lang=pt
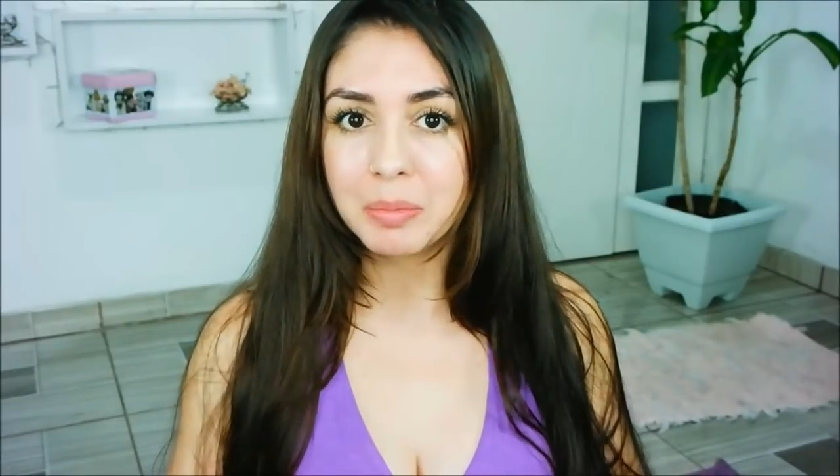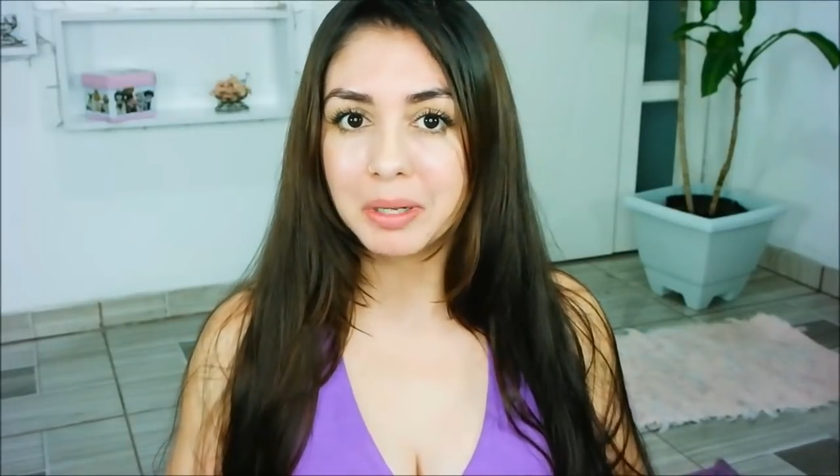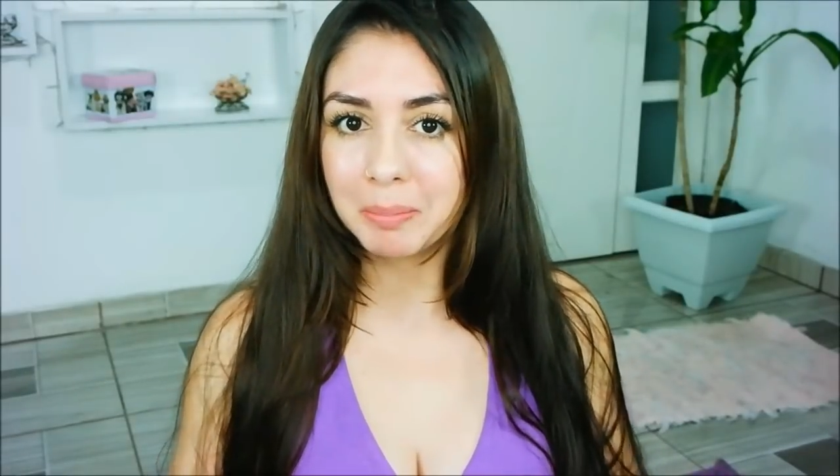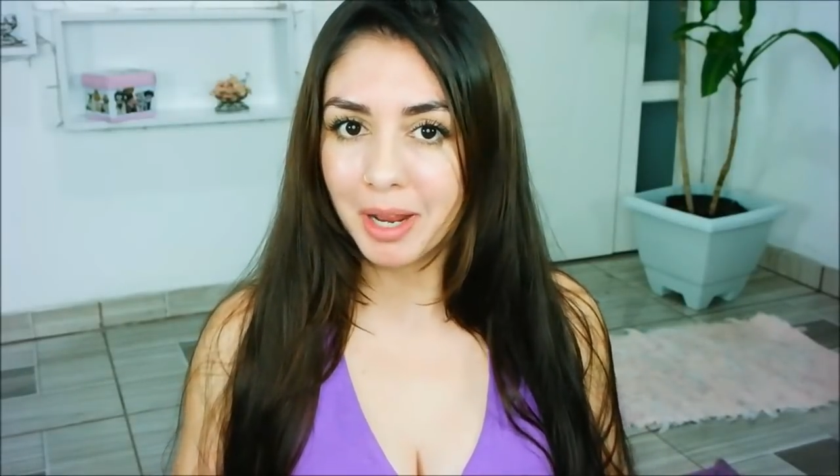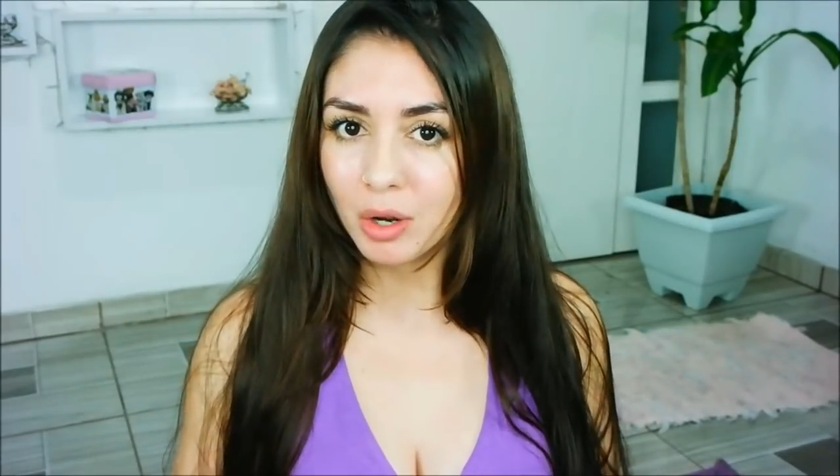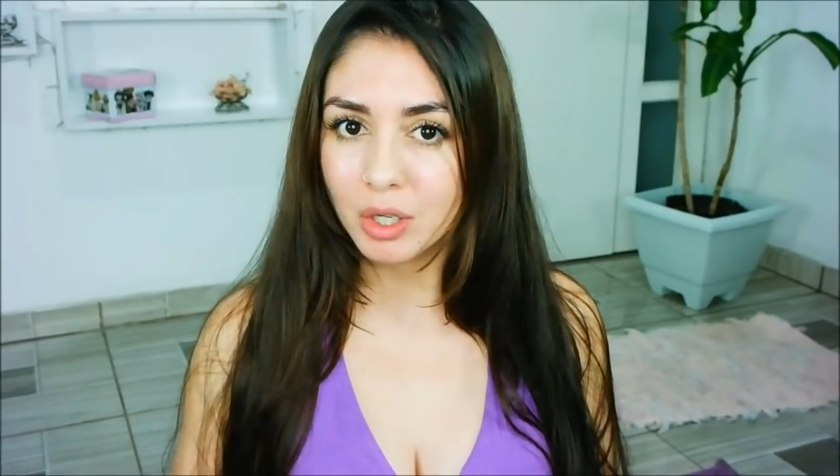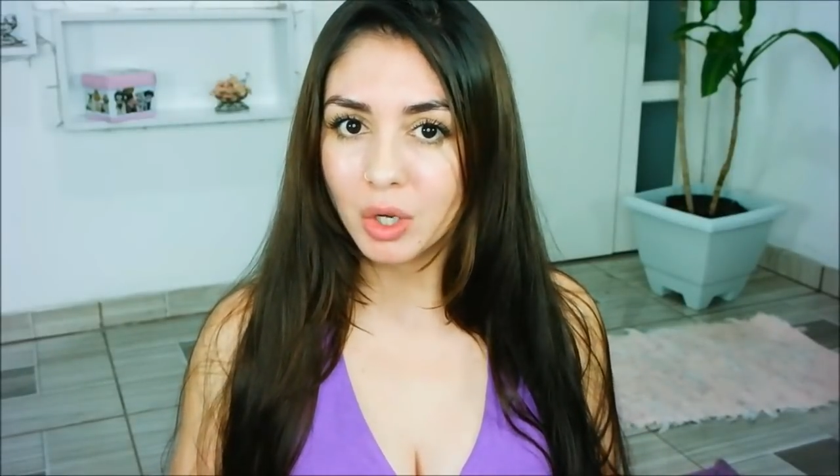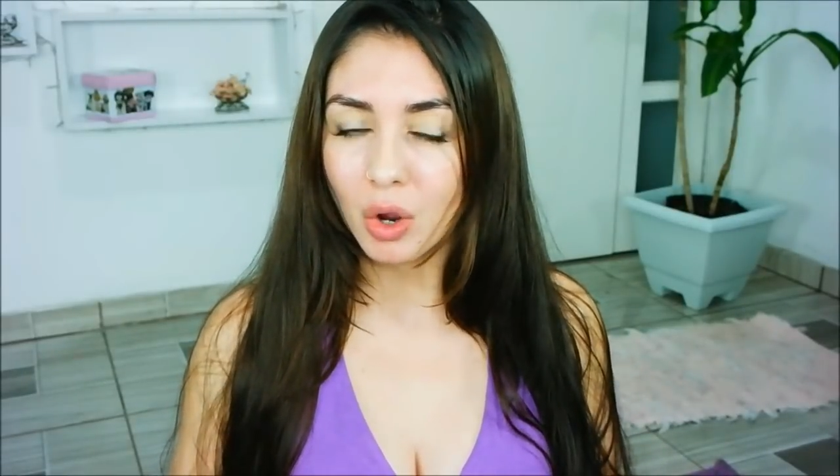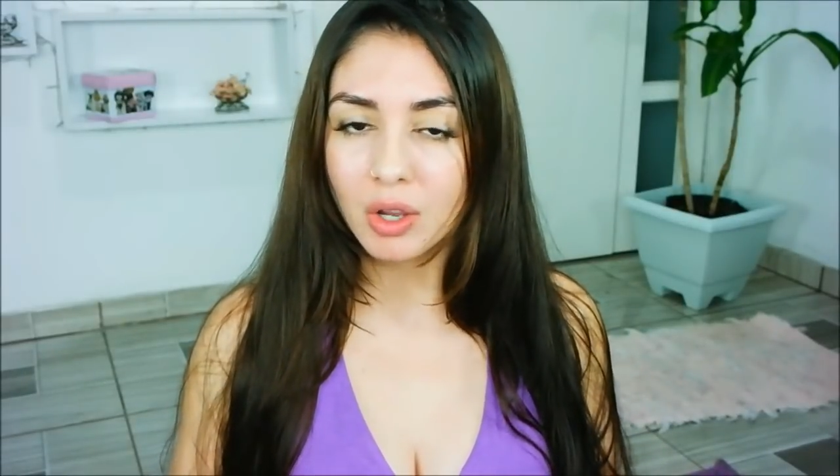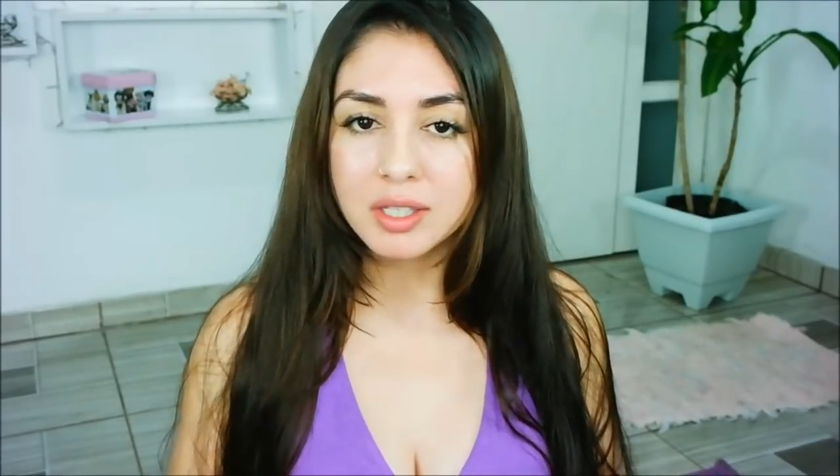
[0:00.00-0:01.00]
para pele
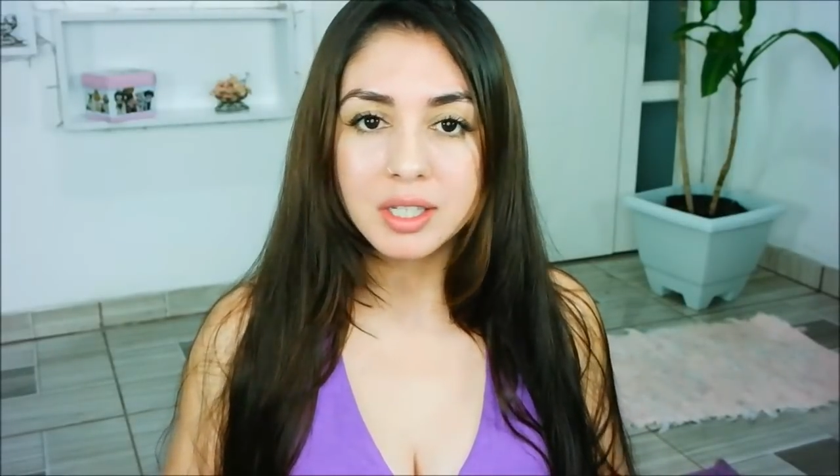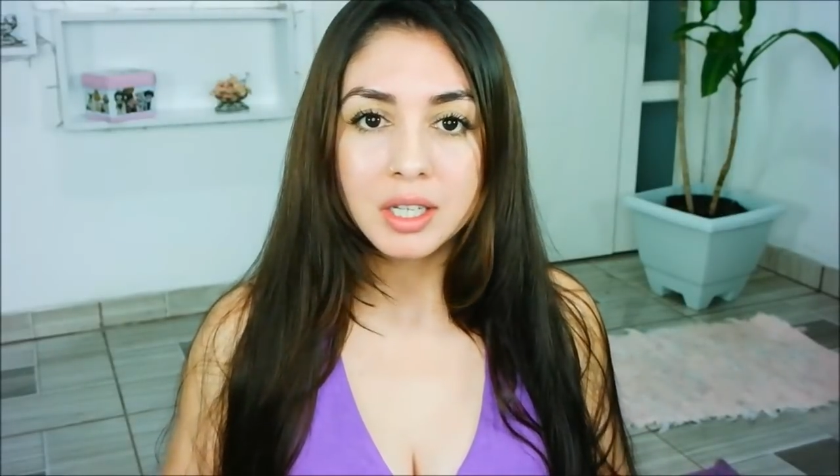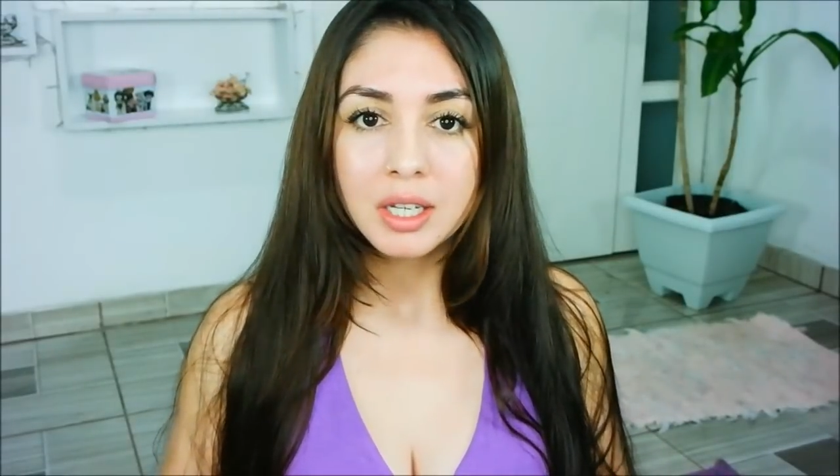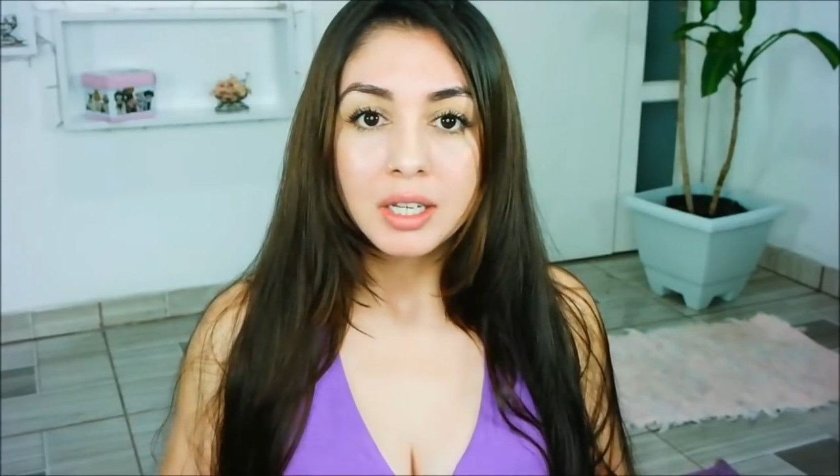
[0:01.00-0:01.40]
oleosa